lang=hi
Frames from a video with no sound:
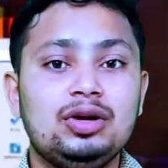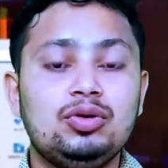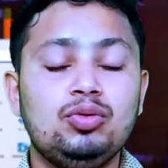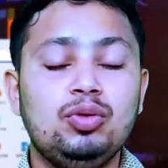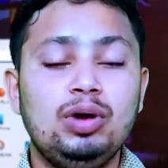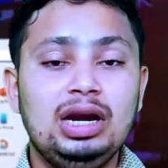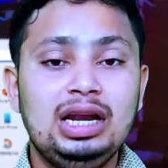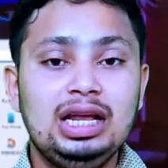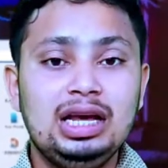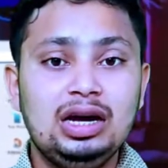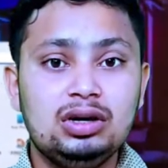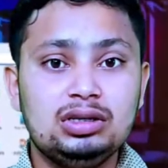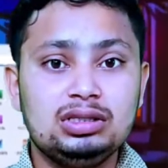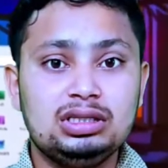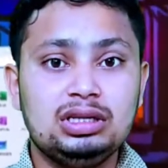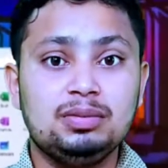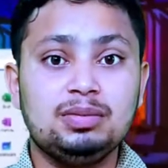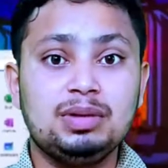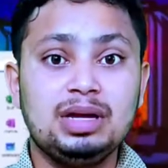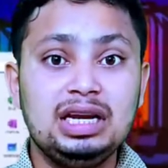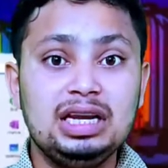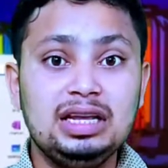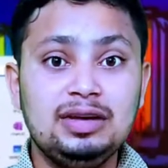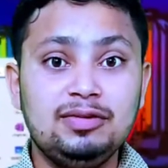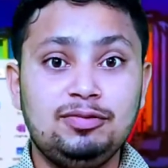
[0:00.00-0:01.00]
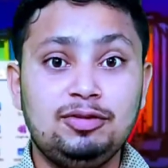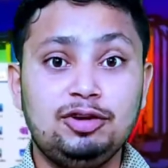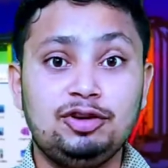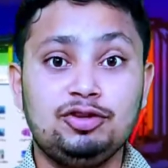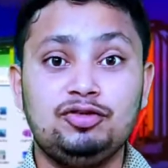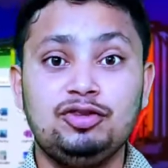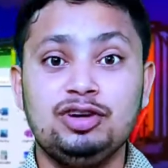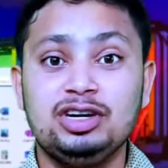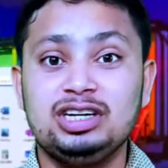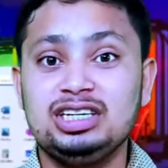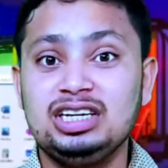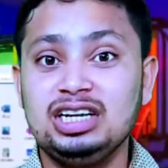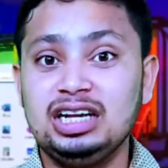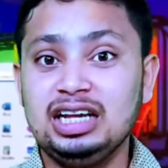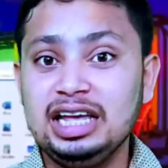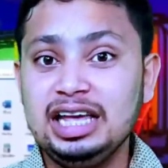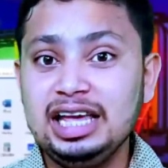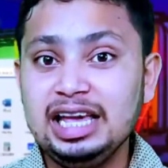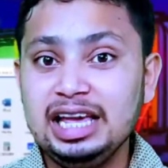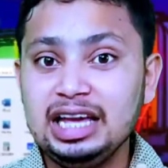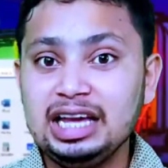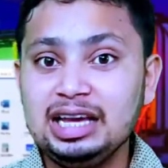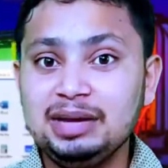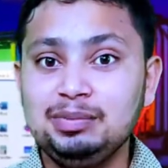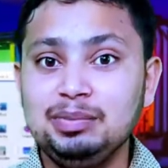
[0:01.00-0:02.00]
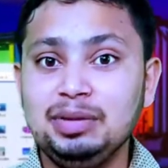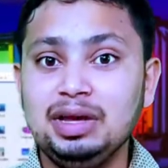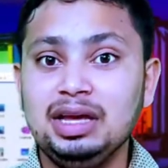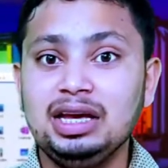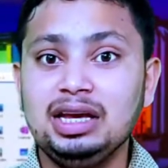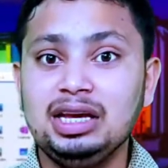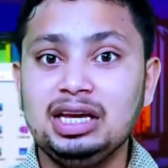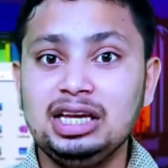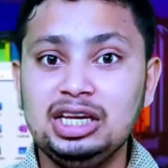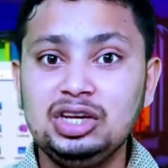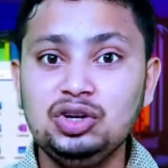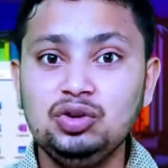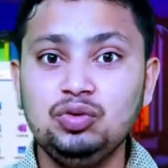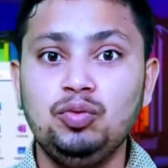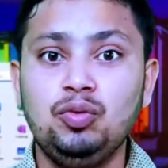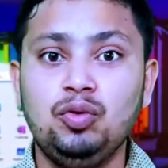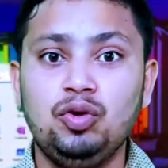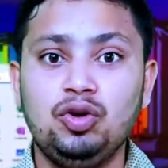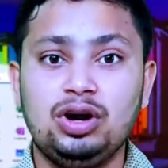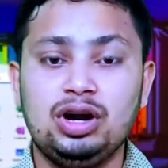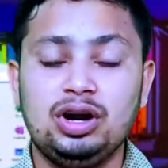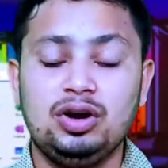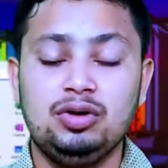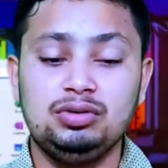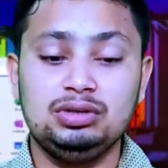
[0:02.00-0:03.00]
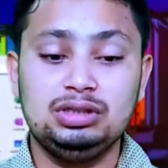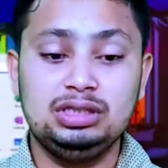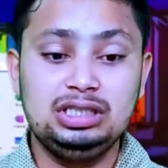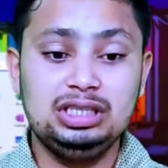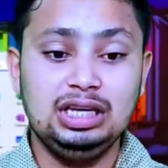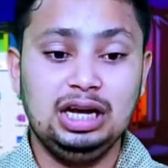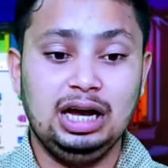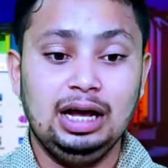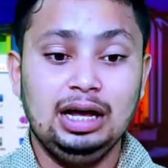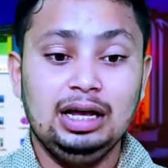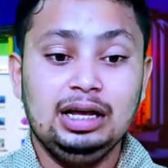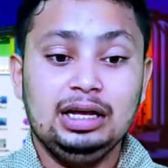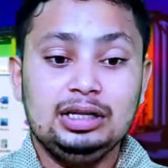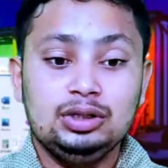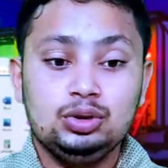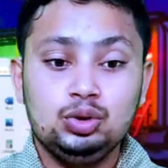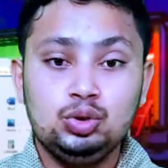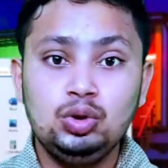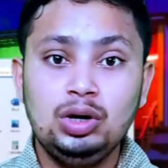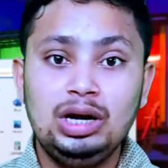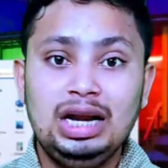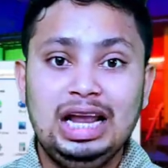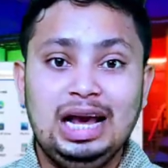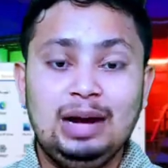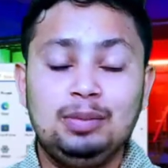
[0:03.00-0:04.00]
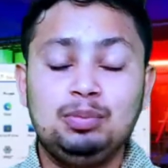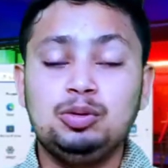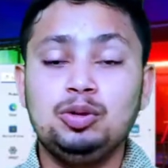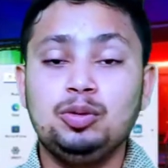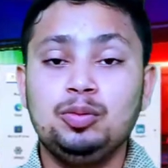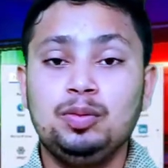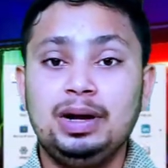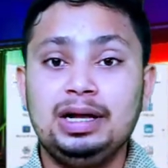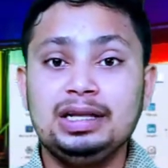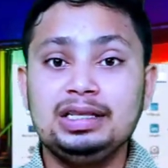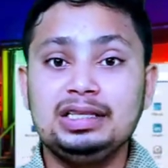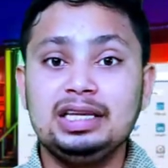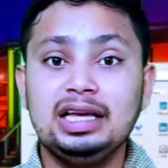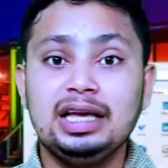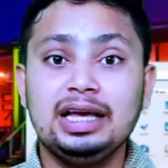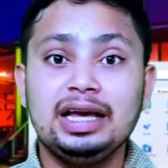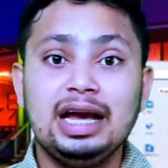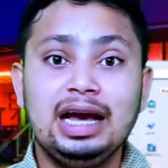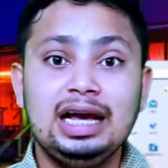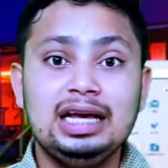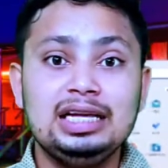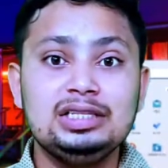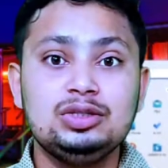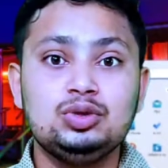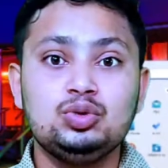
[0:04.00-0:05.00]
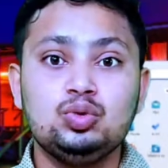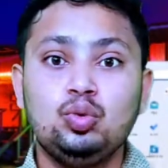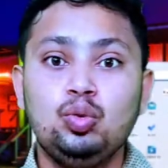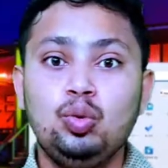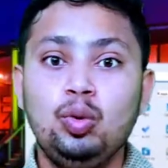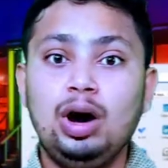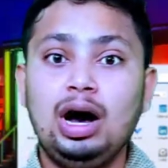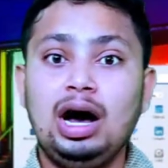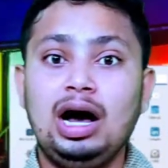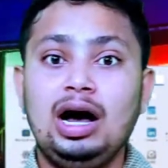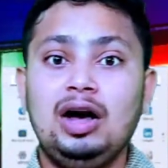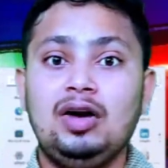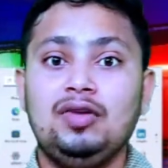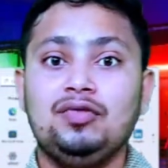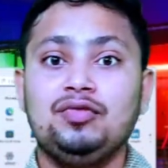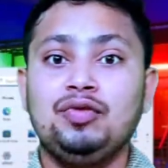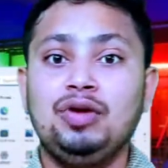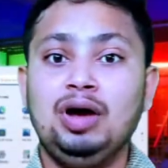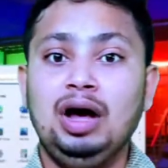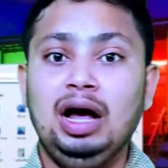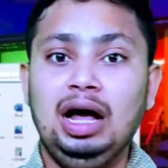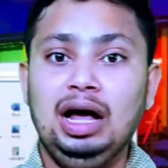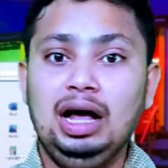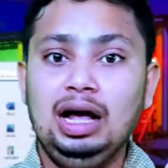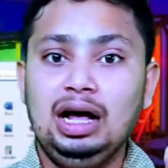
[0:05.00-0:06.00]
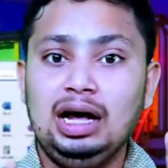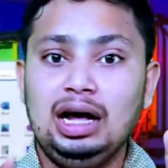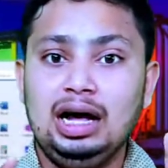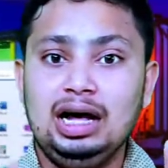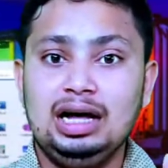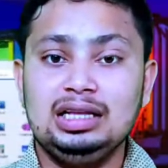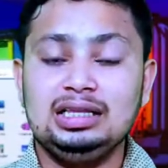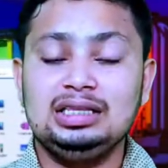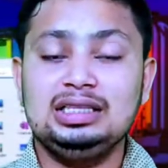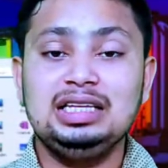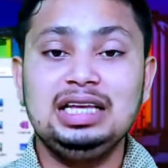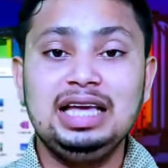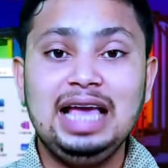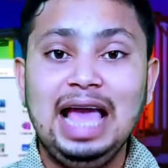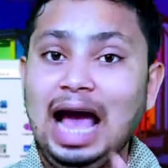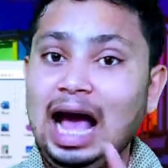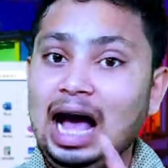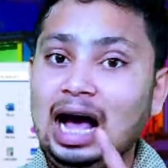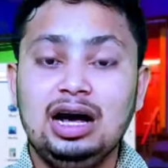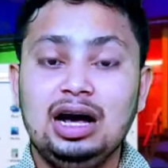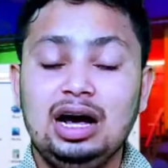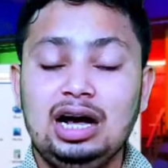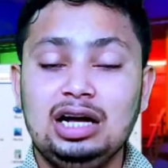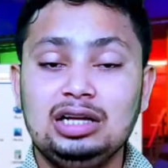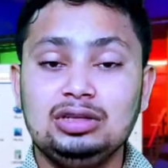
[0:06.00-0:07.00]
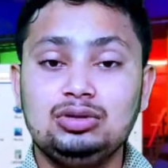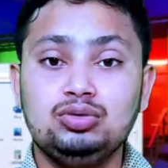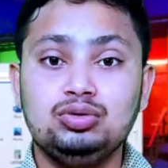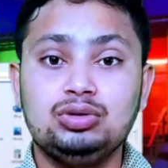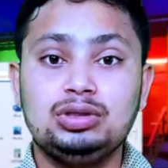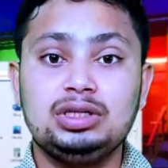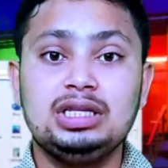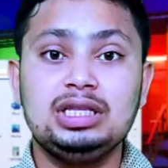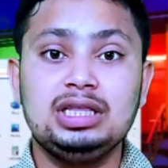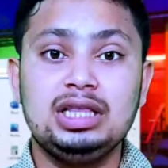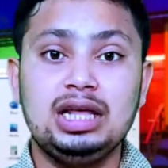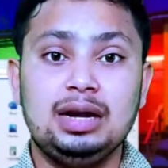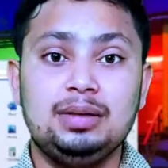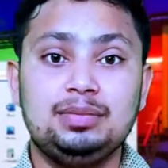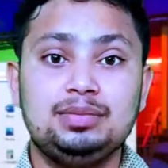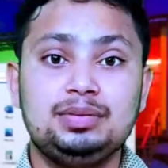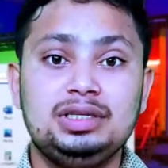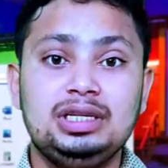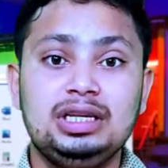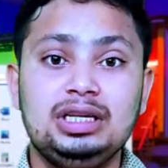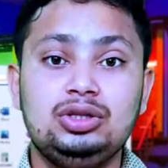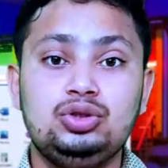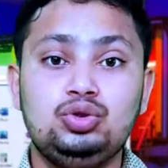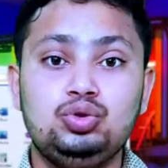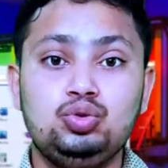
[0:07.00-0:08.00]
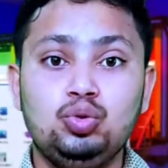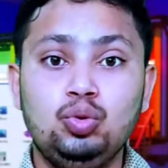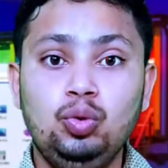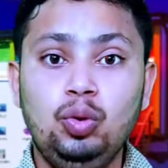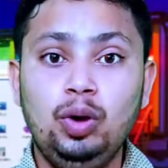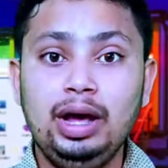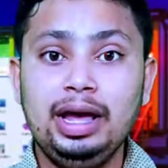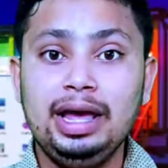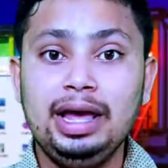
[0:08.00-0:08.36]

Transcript: इक्वल है और सबके लिए परफेक्ट है एक मैं क्यों बोल रहा हूँ जी हाँ जो लैपटॉप आती है गाइज वो आपका आती है आसूस की तरफ से जो